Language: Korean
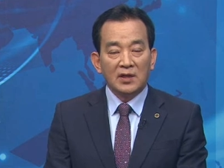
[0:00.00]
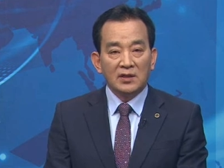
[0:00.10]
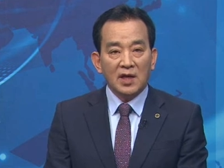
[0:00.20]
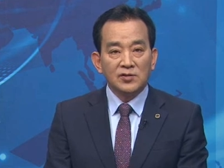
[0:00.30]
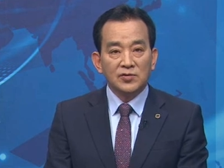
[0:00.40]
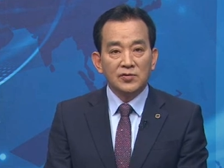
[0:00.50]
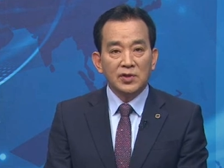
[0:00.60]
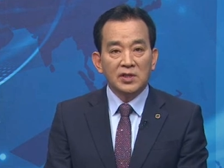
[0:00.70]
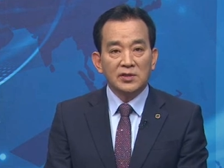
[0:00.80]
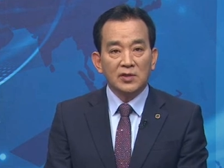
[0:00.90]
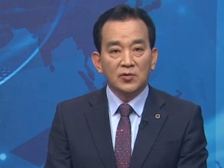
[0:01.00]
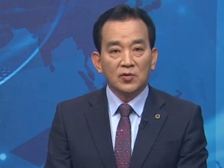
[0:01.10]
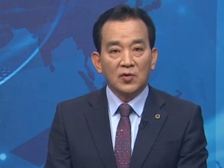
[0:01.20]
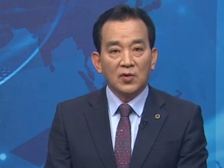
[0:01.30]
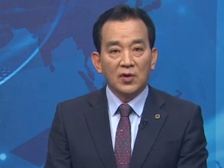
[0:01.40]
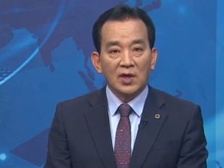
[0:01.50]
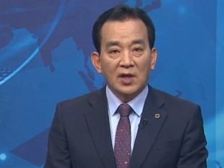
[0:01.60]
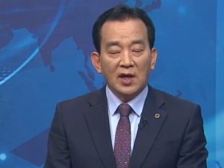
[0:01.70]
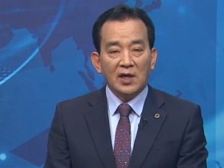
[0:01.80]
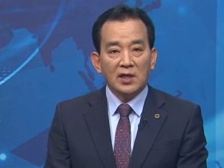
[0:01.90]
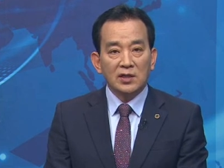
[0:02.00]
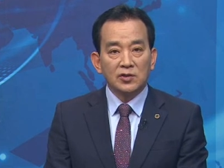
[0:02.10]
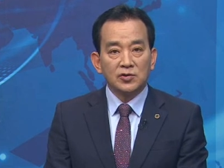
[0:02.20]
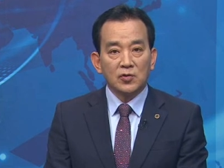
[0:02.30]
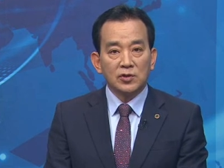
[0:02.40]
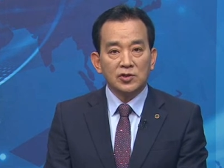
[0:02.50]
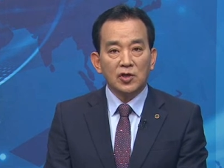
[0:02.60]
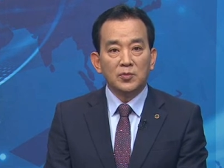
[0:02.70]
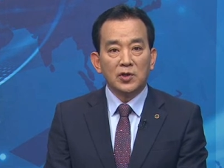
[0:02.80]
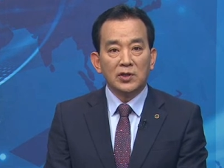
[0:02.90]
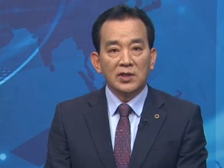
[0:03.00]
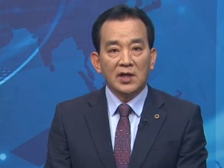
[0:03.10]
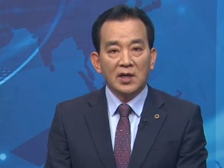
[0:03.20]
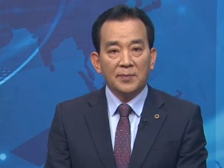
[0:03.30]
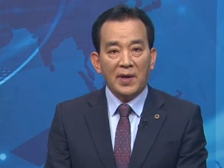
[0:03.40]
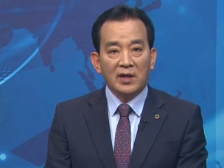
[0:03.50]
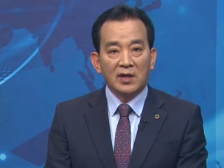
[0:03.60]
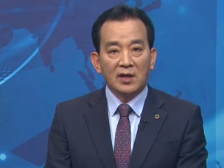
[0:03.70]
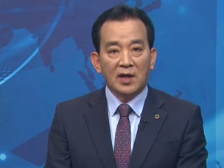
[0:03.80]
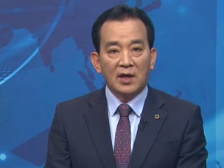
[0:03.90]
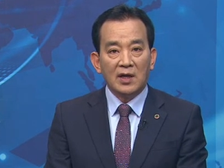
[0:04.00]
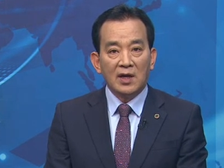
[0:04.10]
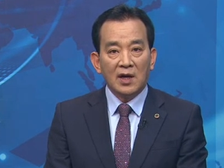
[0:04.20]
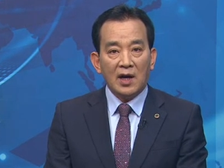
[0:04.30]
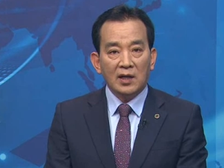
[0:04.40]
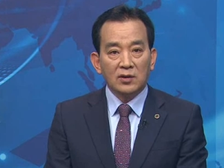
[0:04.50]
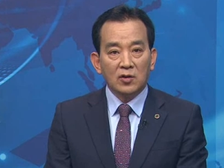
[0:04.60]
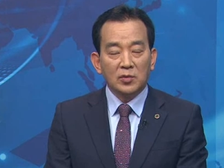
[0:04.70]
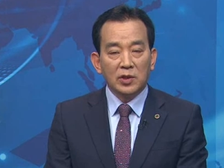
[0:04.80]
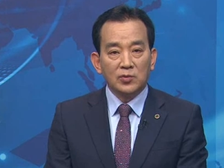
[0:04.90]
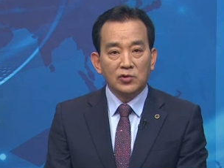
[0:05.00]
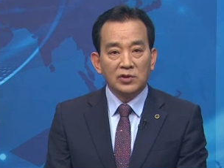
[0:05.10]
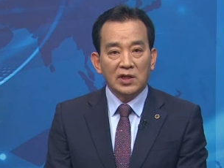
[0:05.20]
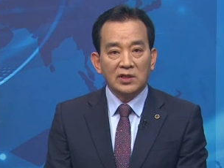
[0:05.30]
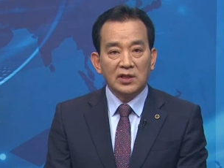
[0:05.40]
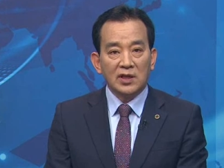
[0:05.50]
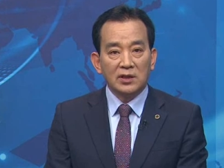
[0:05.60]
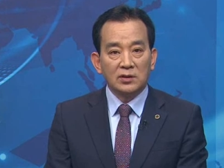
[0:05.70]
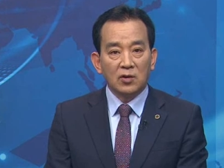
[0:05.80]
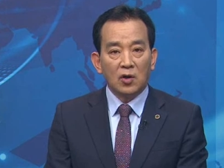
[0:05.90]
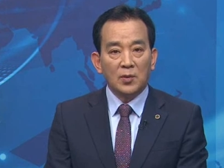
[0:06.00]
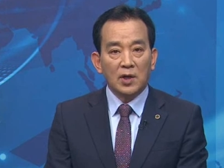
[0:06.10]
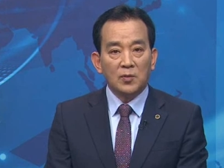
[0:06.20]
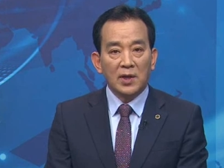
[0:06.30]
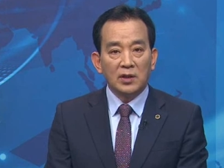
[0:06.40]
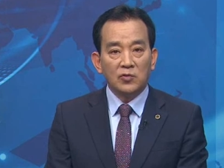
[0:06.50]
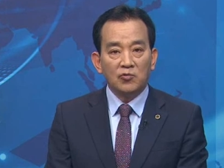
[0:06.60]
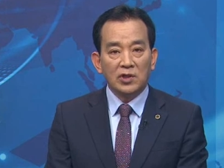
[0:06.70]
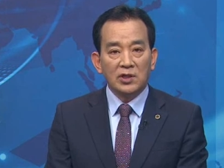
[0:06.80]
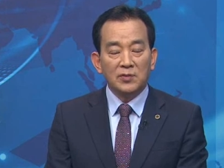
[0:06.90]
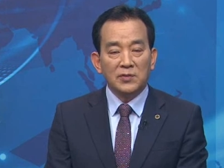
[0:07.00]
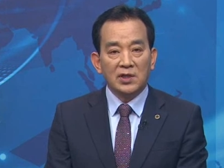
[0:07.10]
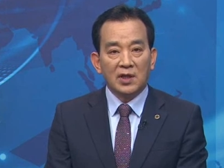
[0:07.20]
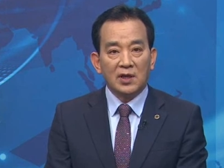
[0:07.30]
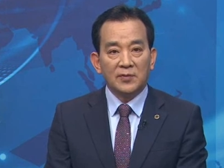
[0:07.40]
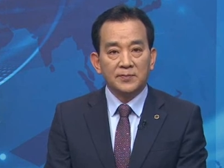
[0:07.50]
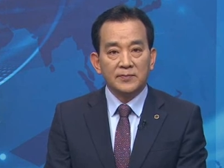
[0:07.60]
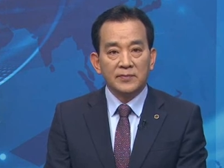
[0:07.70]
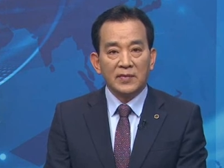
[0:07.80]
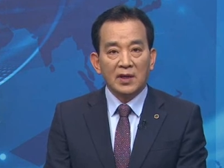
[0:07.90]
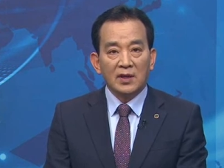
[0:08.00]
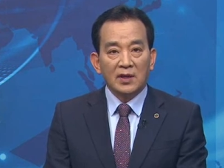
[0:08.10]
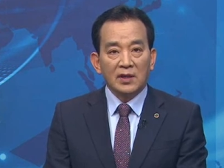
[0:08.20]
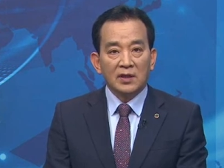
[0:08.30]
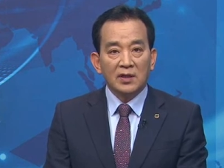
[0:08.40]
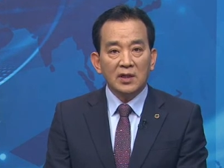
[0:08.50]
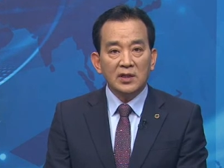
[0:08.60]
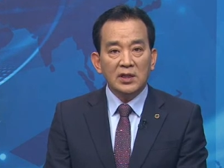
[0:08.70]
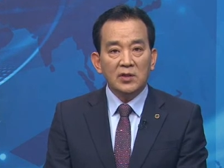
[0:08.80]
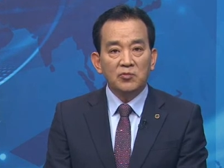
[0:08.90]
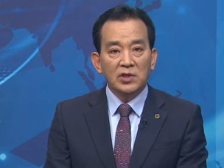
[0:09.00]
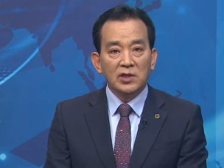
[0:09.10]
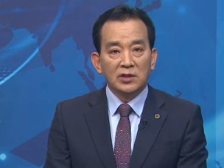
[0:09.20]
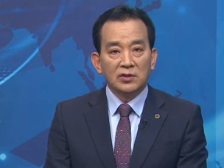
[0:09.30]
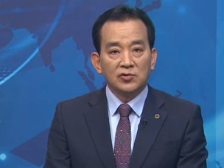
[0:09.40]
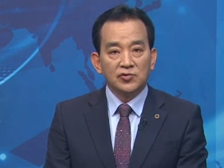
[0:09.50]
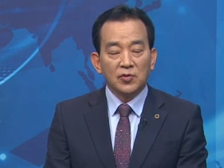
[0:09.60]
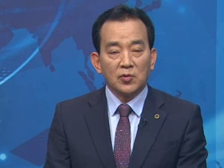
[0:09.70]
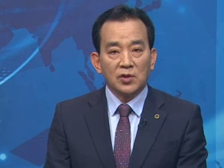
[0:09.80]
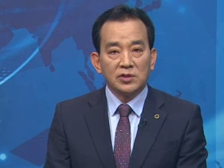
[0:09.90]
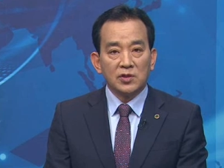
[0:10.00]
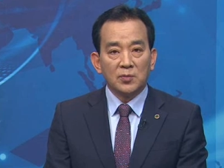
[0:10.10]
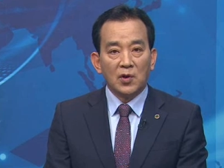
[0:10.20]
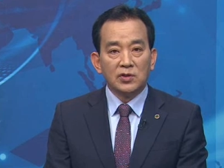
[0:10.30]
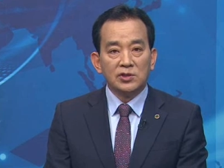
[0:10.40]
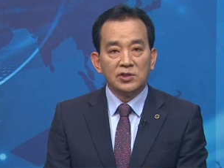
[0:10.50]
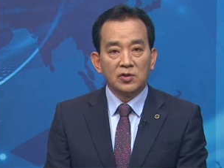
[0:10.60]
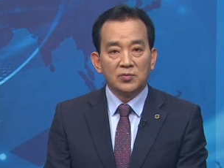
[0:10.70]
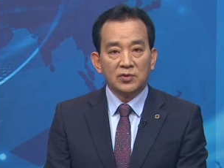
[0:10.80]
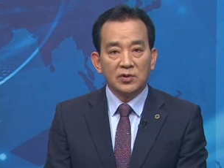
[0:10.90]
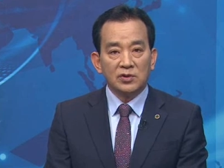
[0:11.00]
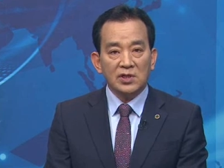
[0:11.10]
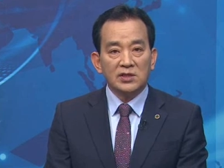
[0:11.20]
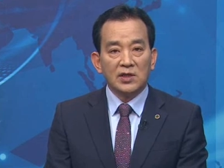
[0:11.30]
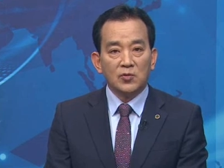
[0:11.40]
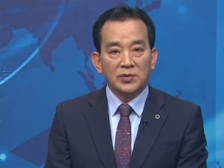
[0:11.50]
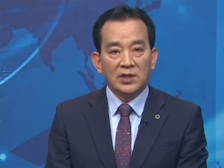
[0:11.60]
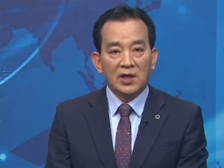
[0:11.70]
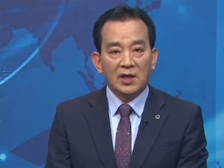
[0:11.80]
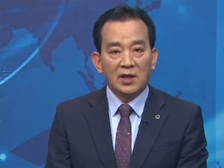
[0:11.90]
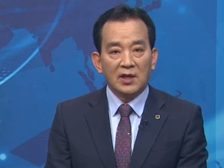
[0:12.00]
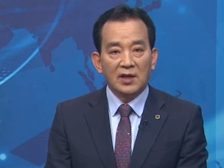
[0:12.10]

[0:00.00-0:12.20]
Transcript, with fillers: 단순 계산으로도 한 학년 정원 1000명인 대학 100개가 한꺼번에 문을 닫아야 하는 어마어마한 위기입니다. 게다가 이 위기는 수도권에서 먼 지역부터 찾아옵니다.